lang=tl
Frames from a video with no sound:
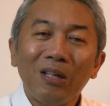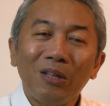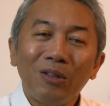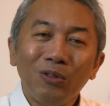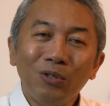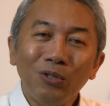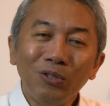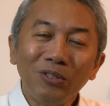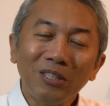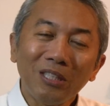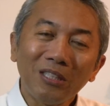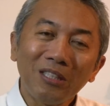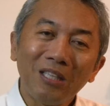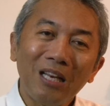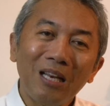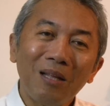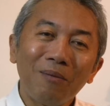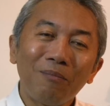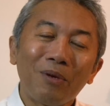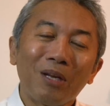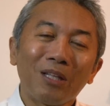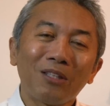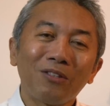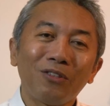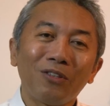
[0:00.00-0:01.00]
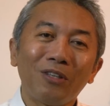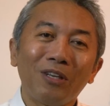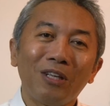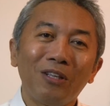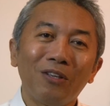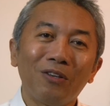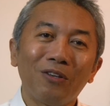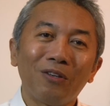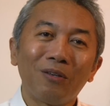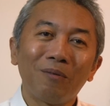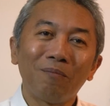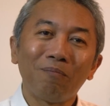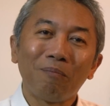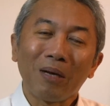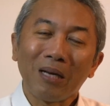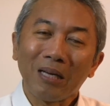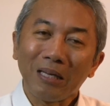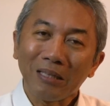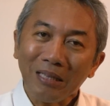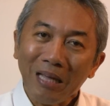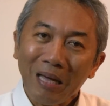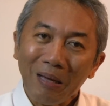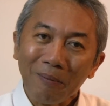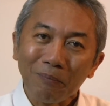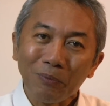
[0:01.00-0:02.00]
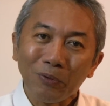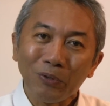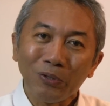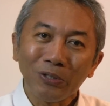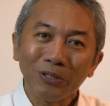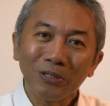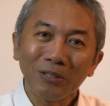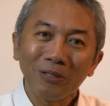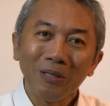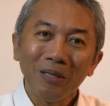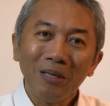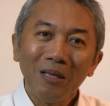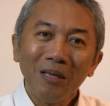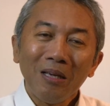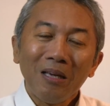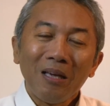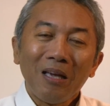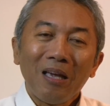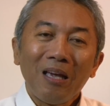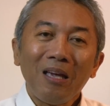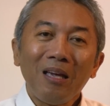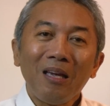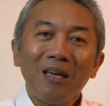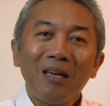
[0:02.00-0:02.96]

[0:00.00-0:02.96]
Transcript: Kaya dun sa celebration na yun, pagkatapos,